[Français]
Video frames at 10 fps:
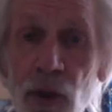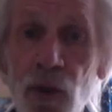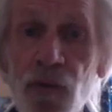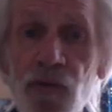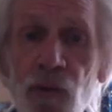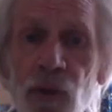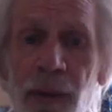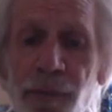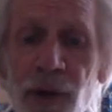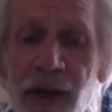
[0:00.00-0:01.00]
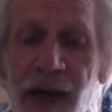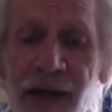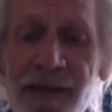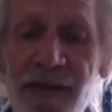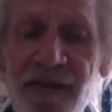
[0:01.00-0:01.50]
selon la
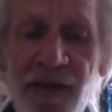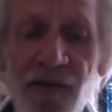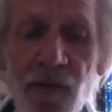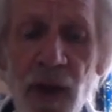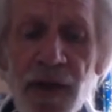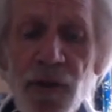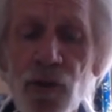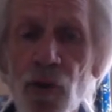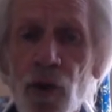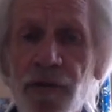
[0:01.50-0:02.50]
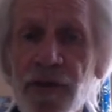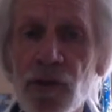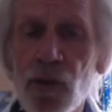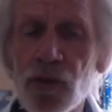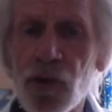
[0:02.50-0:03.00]
polarité sexuelle que nous
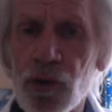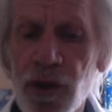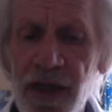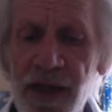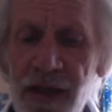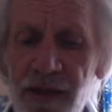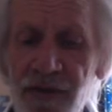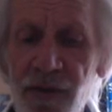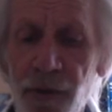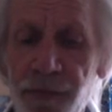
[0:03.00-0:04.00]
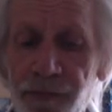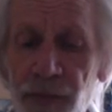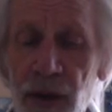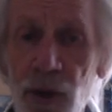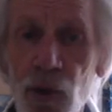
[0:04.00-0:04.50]
revêtons dans notre incarnation.
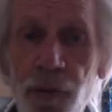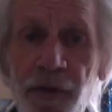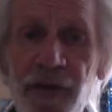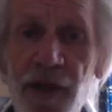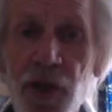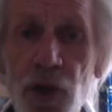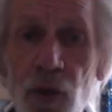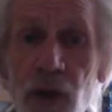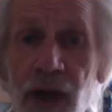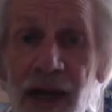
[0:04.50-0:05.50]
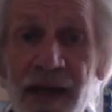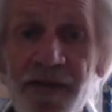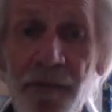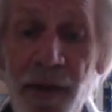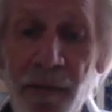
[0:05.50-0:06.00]
Nous privilégions
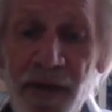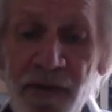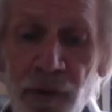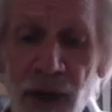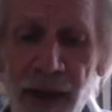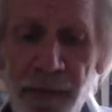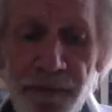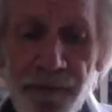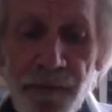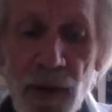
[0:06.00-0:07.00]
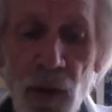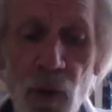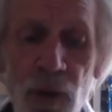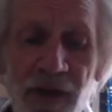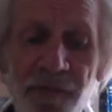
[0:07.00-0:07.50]
l'aspect masculin
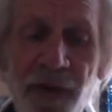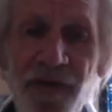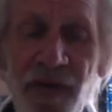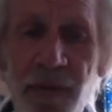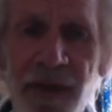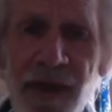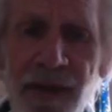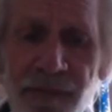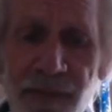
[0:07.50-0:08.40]
ou l'aspect féminin,